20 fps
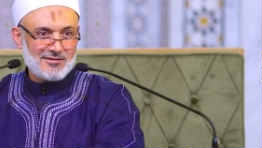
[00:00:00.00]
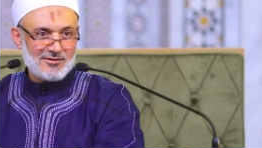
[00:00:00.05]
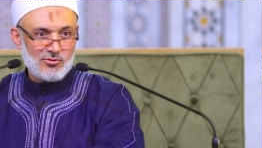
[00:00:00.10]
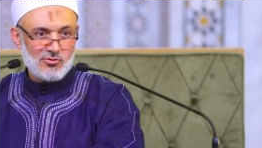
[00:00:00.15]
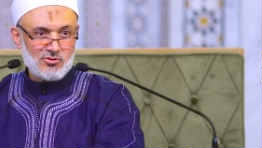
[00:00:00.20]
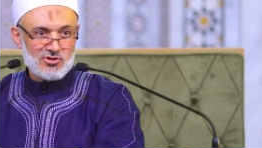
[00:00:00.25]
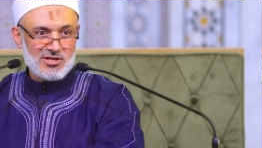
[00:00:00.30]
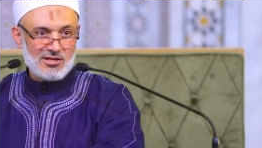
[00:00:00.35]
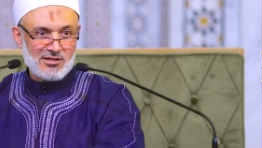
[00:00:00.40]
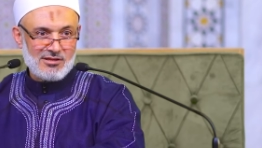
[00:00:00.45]

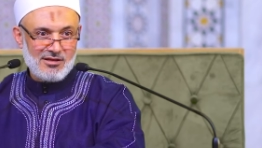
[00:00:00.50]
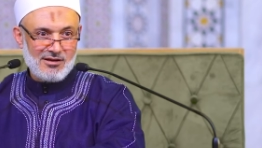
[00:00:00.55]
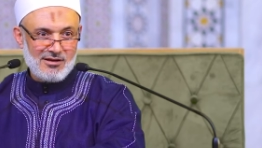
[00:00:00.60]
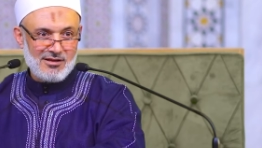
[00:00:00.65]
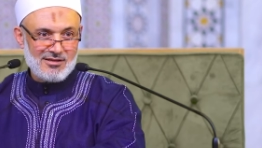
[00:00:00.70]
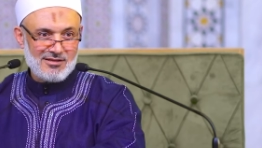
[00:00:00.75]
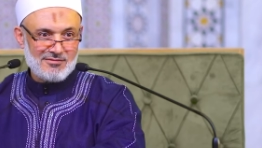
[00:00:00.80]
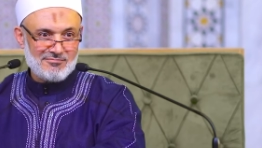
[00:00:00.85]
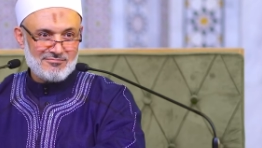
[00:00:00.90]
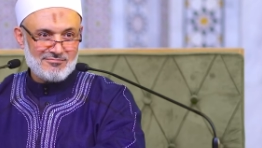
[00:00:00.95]
كوش
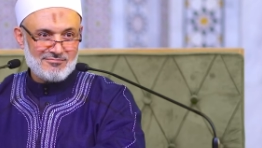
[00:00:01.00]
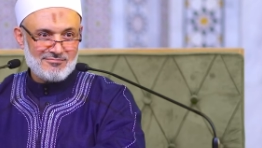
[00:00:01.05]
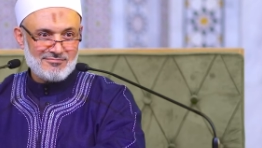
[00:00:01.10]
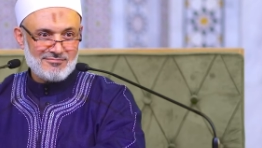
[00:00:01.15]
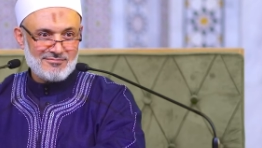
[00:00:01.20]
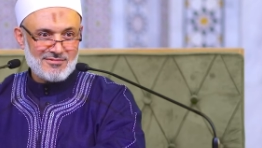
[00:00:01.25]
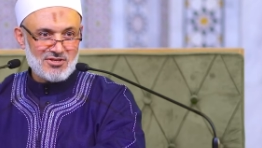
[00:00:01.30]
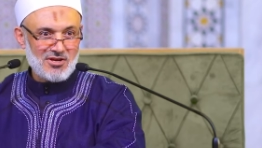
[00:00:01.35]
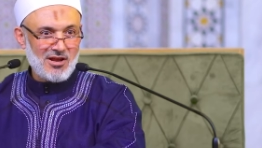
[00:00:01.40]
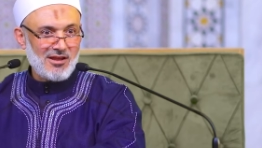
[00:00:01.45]
الدراهم
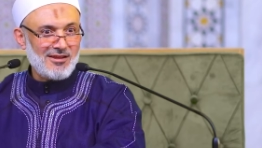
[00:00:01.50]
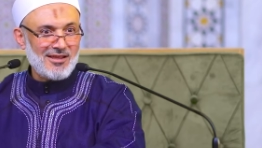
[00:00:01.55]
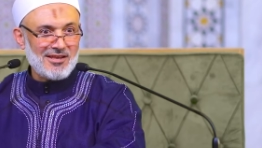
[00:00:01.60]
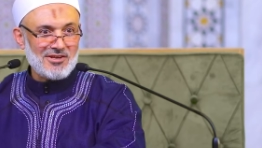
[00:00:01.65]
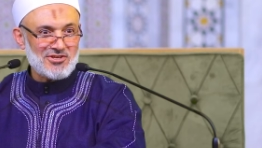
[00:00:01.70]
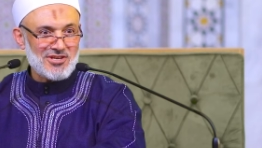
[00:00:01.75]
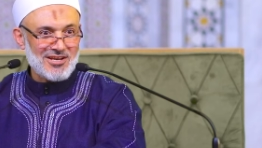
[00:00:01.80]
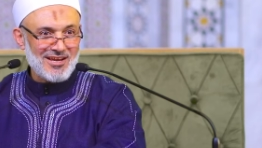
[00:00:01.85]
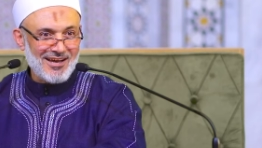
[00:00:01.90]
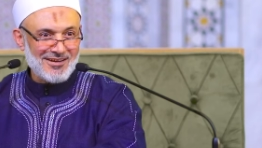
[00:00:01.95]
ان شاء الله
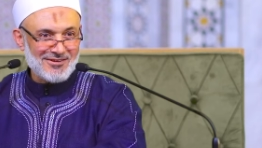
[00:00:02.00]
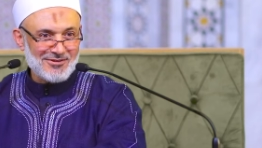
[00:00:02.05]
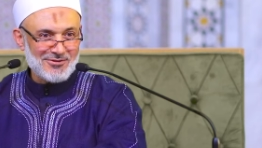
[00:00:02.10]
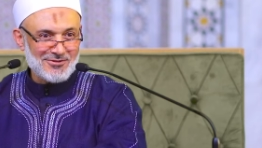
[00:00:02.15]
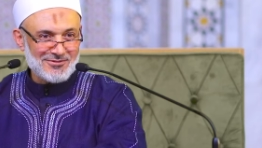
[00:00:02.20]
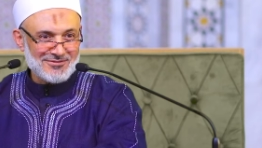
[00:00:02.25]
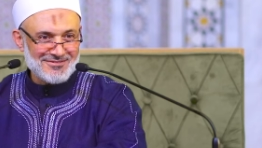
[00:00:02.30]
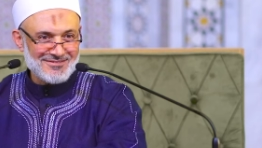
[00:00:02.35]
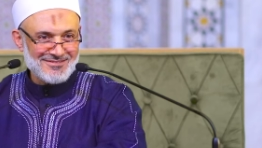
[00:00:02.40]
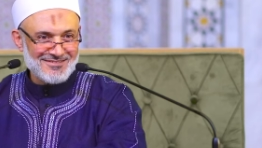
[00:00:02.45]
يجي
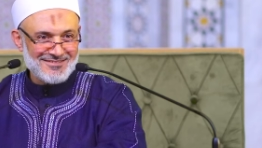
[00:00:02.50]
لعنكم